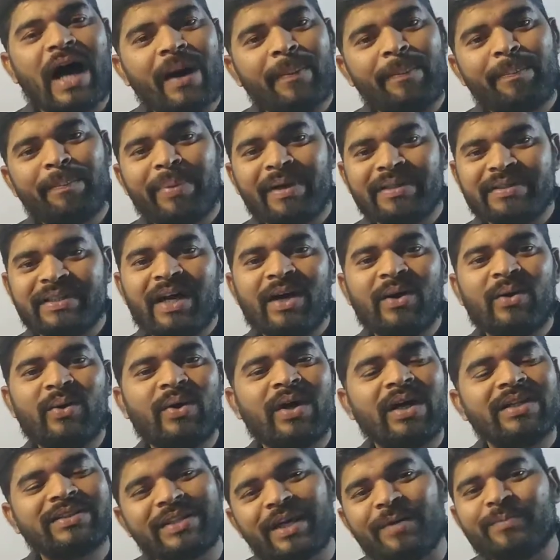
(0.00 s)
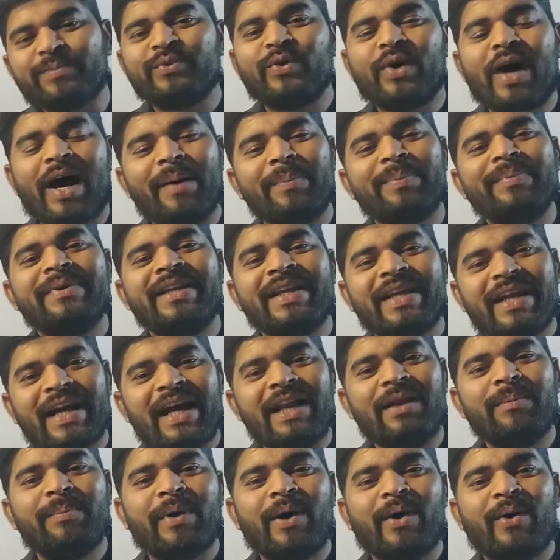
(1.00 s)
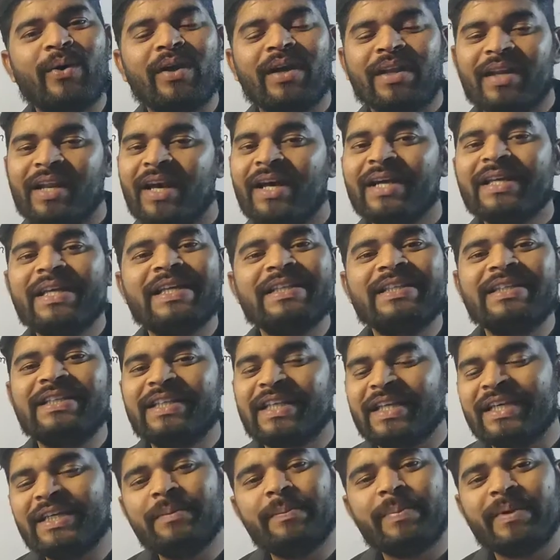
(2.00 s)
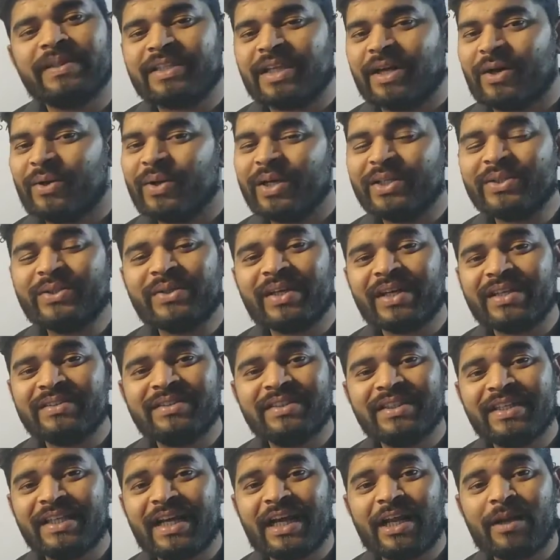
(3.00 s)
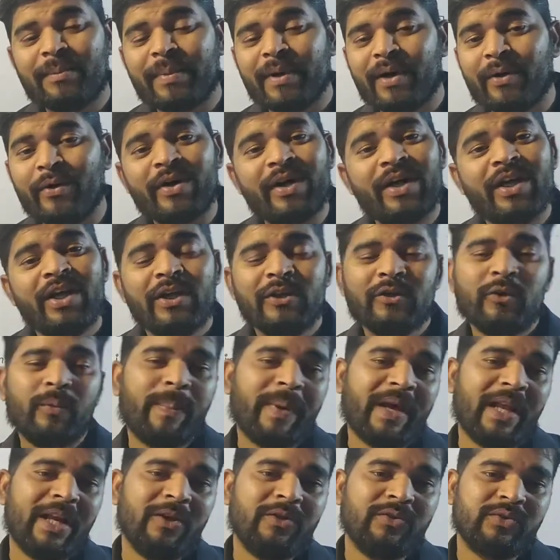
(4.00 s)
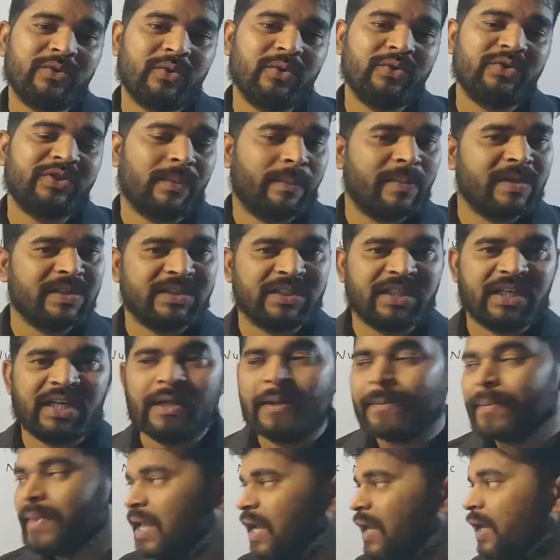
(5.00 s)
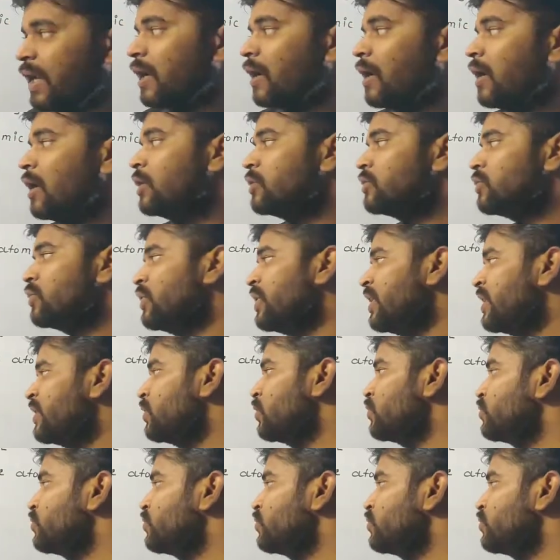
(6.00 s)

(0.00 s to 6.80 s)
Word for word: आप पता होगा तब तो आप निकाल पाओगे ना यदि नहीं पता होगा तो कैसे निकाल पाओगे तो पहले उसको समझिए है ना तो ये